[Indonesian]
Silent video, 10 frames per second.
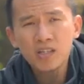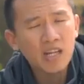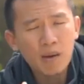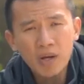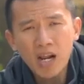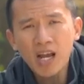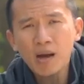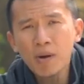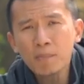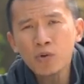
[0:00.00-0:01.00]
Tidak
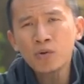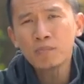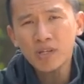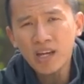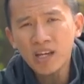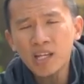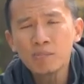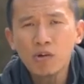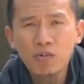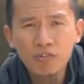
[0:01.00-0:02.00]
beragama pun meyakini
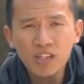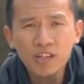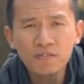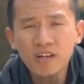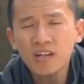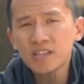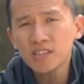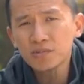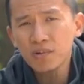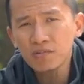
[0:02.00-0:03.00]
bahwa fiktif adalah
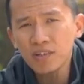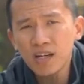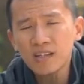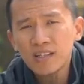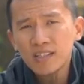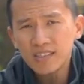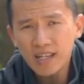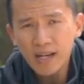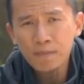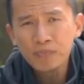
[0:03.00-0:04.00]
sesuatu yang
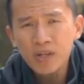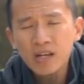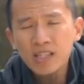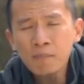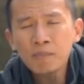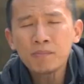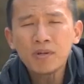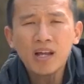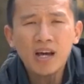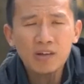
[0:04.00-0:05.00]
salah. Tapi
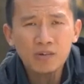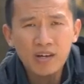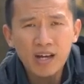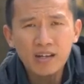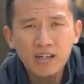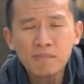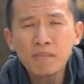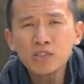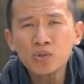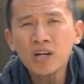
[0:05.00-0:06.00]
bila Al-Quran
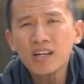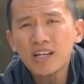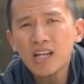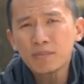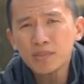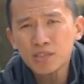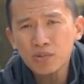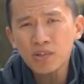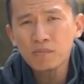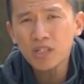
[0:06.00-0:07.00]
dimasukkan ke dalam
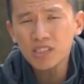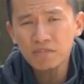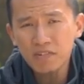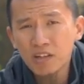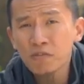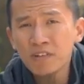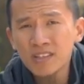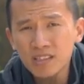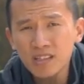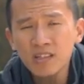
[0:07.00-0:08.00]
sesuatu yang bersifat
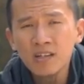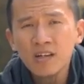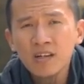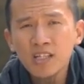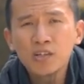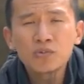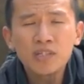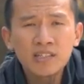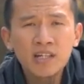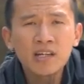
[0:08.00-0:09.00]
fiksi, tentu
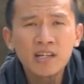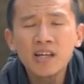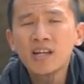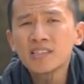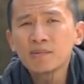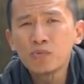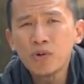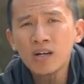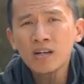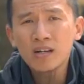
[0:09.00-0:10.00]
saja ini adalah
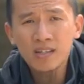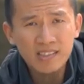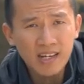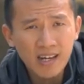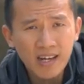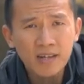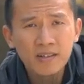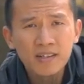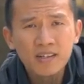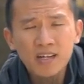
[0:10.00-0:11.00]
sebuah kesalahan.
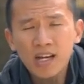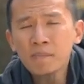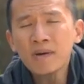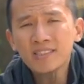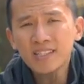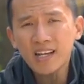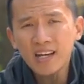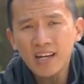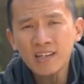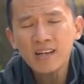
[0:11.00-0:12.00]
Kenapa
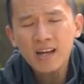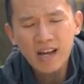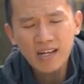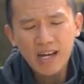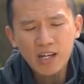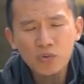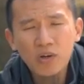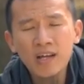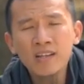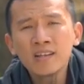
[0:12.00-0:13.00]
kesalahan? Karena
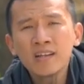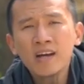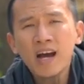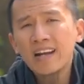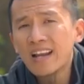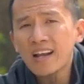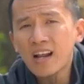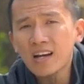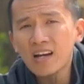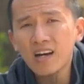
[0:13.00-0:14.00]
Al-Quran
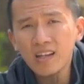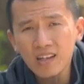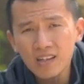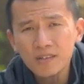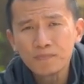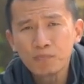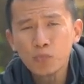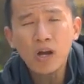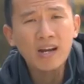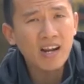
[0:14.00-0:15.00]
adalah ranah Allah,
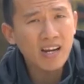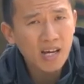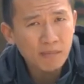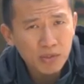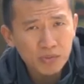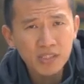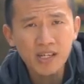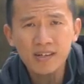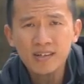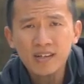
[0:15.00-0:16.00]
bukan ranah
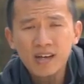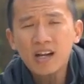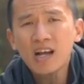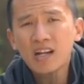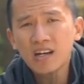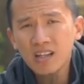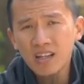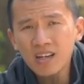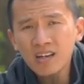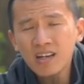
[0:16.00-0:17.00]
manusia. Ranah
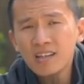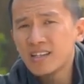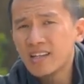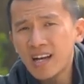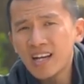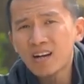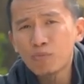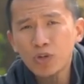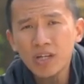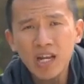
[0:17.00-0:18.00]
Allah tidak ada
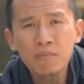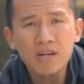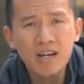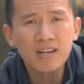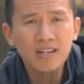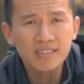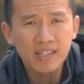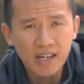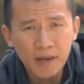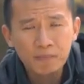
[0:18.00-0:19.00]
kemungkinan benar dan
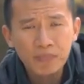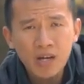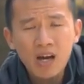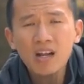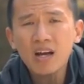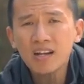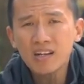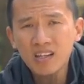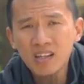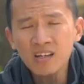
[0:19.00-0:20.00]
salah
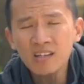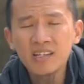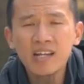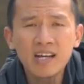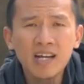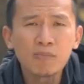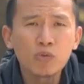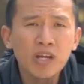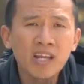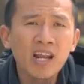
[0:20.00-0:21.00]
ranah Allah tidak ada
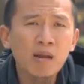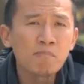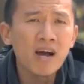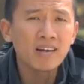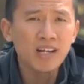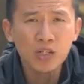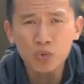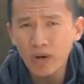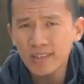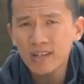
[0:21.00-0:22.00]
kemungkinan lemah dan
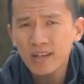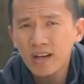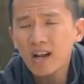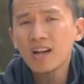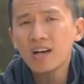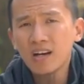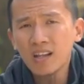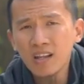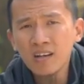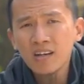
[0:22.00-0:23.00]
kuat. Ranah
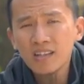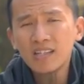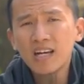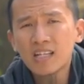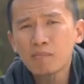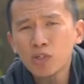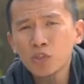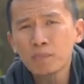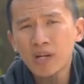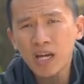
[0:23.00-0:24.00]
Allah tidak
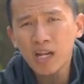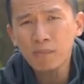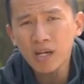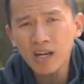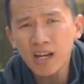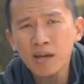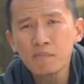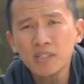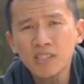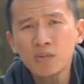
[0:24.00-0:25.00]
termasuk perkara-perkara
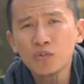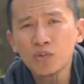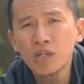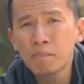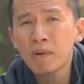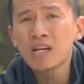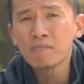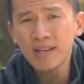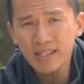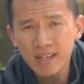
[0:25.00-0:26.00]
yang bisa untuk
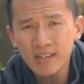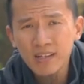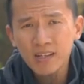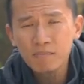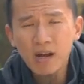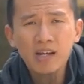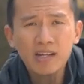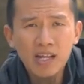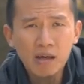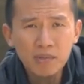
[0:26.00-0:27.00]
diperdebatkan. Maka
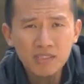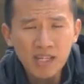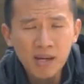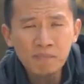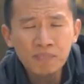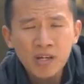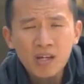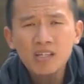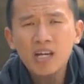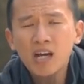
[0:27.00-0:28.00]
di dalam Islam,
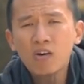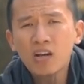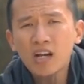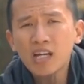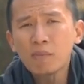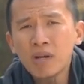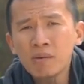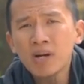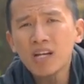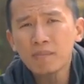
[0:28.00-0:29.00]
yang orang yang
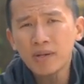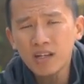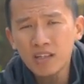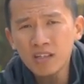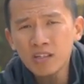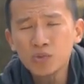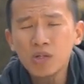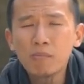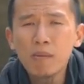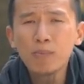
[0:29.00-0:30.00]
beriman kepada Allah
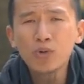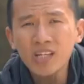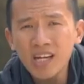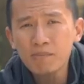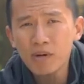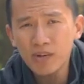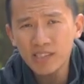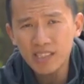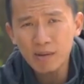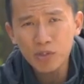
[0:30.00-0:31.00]
sudah membuktikan bahwa
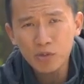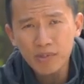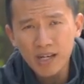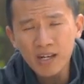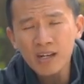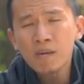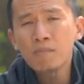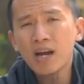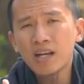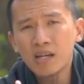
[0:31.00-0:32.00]
Islam itu benar,
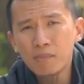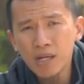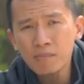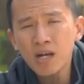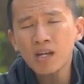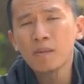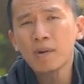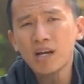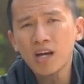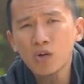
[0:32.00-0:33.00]
maka dia beriman
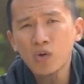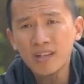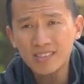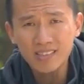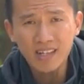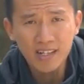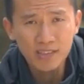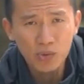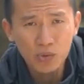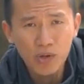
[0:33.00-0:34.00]
kepada Al-Quran secara
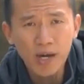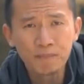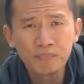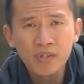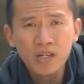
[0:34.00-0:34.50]
keseluruhan.